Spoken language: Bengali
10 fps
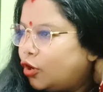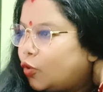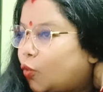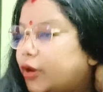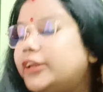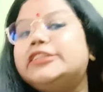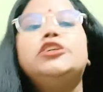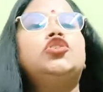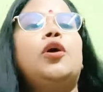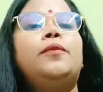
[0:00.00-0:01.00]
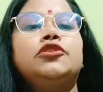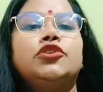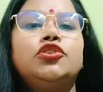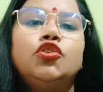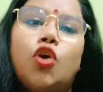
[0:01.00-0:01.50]
করে নিচ্ছে সমস্ত
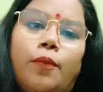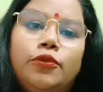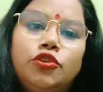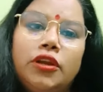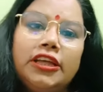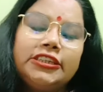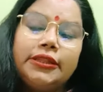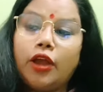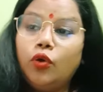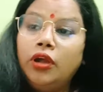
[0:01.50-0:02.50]
কিছু খবর চলে আসছে দেখো